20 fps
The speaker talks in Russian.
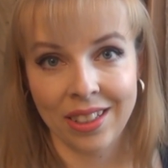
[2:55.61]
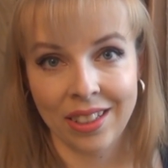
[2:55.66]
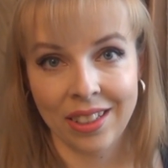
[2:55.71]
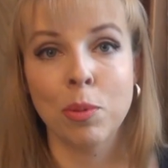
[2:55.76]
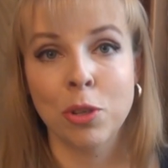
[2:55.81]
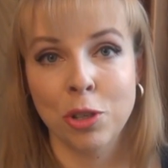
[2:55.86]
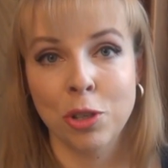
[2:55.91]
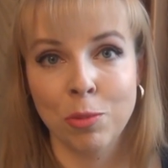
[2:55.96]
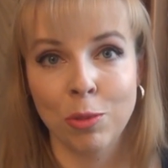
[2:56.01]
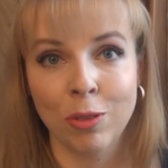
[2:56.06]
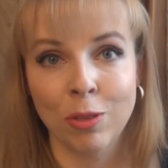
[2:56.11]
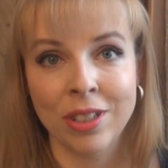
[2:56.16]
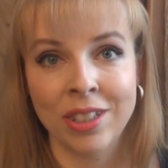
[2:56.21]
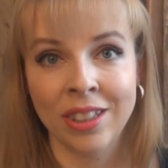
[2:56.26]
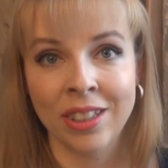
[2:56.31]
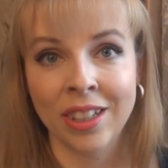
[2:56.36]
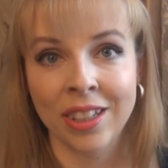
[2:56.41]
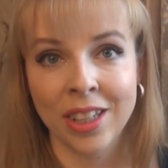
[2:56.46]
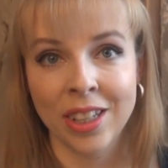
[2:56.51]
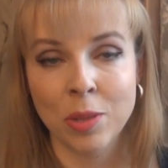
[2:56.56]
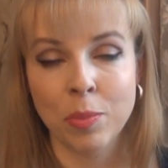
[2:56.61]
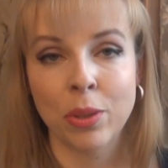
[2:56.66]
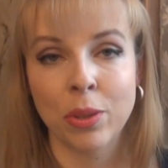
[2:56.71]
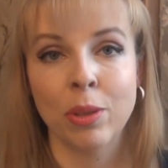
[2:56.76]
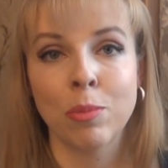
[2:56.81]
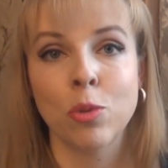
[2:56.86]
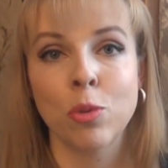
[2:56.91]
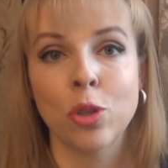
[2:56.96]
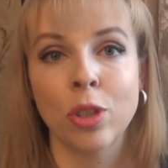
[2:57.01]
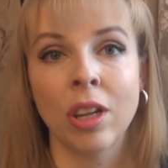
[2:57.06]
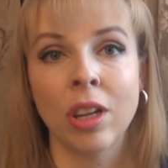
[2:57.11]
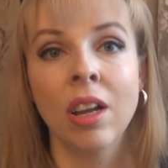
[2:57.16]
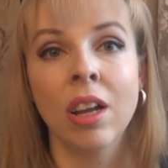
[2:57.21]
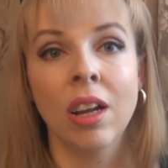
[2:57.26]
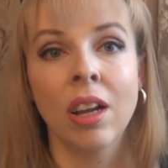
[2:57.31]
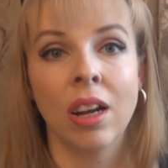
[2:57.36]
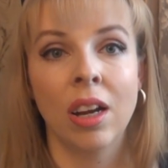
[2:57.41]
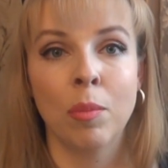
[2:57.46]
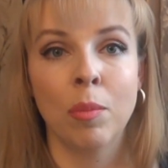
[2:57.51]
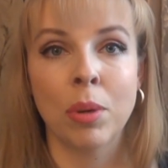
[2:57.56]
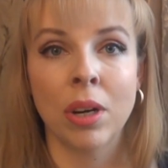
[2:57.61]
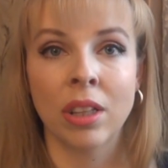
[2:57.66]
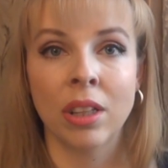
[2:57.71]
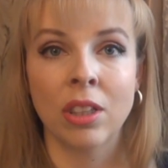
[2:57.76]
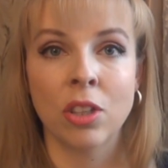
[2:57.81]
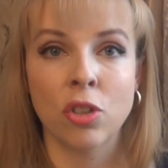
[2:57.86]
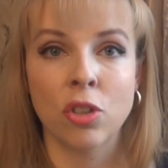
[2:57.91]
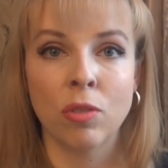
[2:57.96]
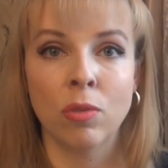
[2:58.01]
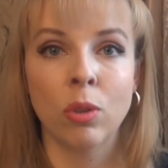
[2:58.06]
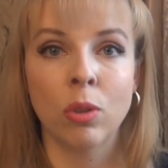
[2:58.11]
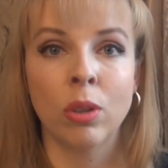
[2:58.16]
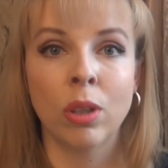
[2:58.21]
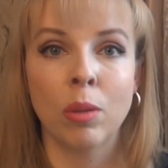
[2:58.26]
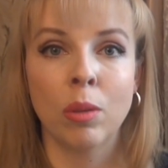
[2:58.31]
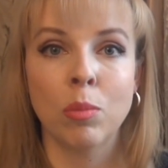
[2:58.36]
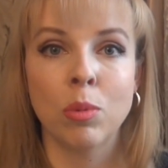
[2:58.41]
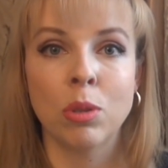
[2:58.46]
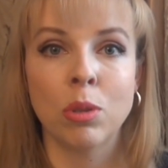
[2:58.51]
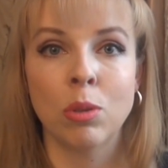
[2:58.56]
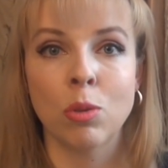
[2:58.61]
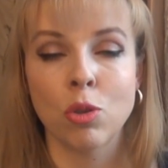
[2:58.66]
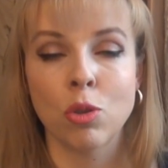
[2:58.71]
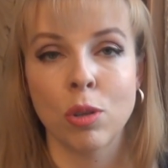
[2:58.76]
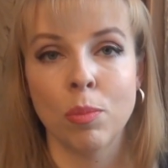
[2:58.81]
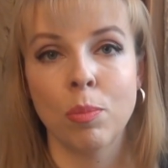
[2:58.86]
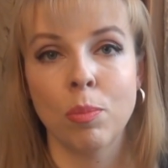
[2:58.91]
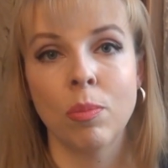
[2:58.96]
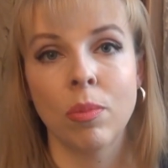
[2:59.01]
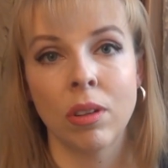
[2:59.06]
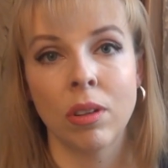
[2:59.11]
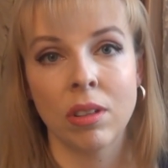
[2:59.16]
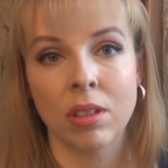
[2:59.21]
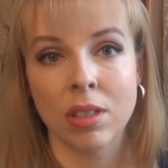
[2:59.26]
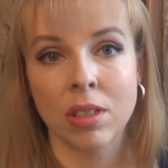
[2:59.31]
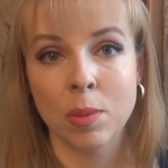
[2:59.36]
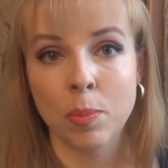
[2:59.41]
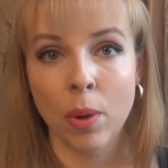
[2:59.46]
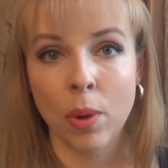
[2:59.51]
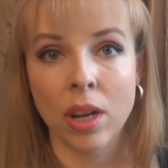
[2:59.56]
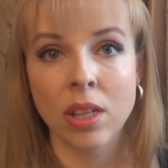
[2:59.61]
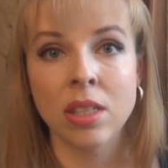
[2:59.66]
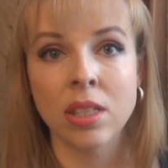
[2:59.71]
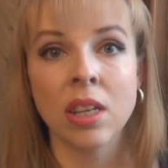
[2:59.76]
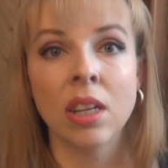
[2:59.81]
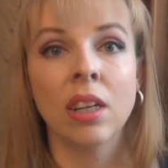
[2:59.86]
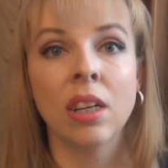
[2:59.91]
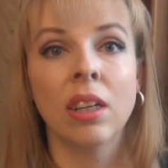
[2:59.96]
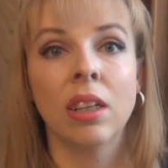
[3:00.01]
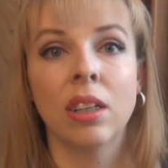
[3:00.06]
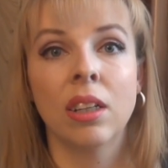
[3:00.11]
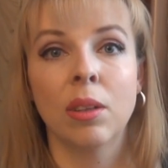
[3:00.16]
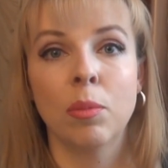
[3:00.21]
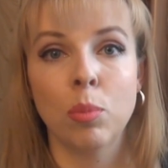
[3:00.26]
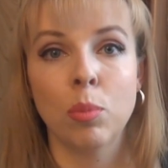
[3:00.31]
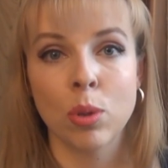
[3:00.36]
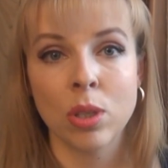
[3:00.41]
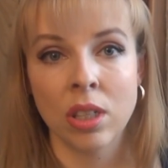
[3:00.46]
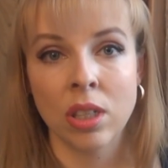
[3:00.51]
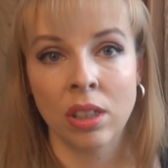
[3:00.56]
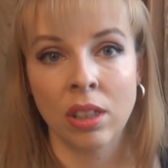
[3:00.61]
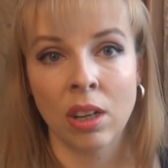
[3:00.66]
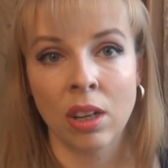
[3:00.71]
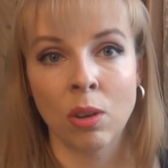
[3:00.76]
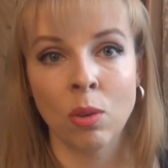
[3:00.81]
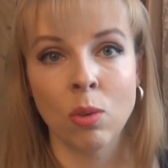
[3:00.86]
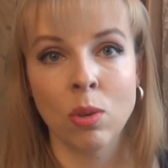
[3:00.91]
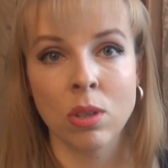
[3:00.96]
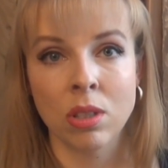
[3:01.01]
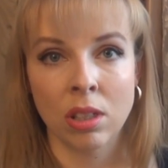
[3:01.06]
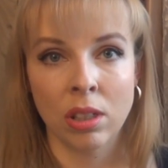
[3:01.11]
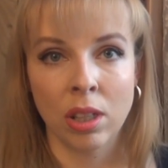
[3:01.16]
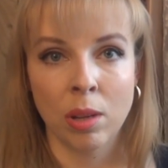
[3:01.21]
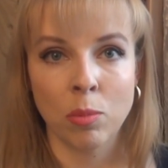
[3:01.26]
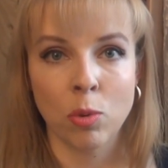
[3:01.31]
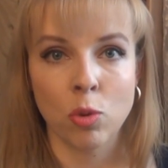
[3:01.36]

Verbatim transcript: Почему в один конец? Потому что обратно животное будет уже а, спать. А, после наркоза там